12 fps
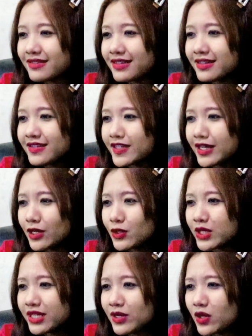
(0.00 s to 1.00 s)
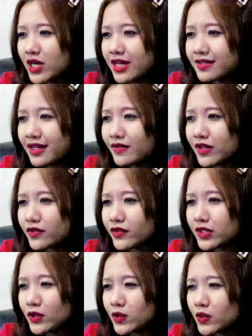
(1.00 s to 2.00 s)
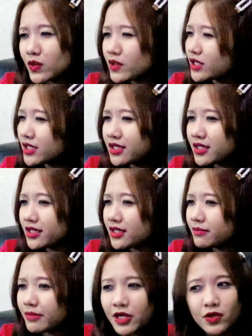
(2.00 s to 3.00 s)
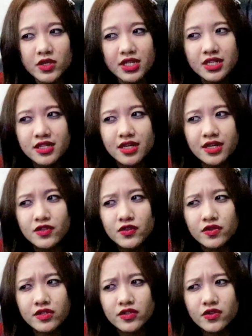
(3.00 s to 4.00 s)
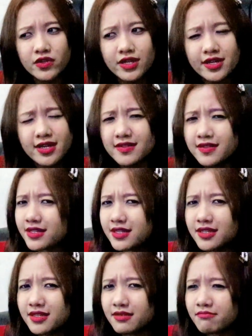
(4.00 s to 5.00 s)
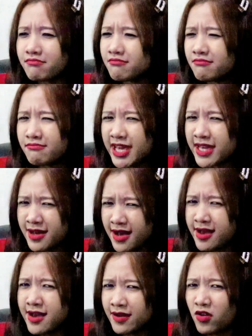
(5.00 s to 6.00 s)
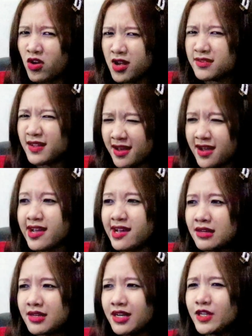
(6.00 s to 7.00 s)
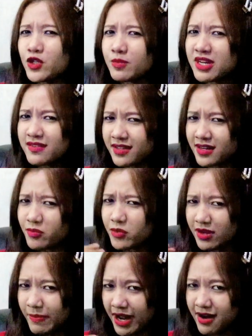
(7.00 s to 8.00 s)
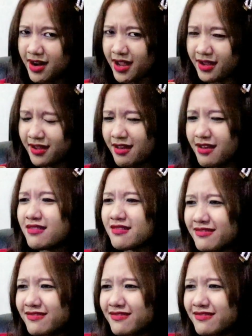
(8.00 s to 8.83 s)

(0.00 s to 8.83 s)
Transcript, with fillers: jadi Shalu ini kalau nggak salah waktu itu di parodi India Sony Sony dia jadi Mega ya kalau nggak salah ya. Cuma di sini rambutnya pendek ya.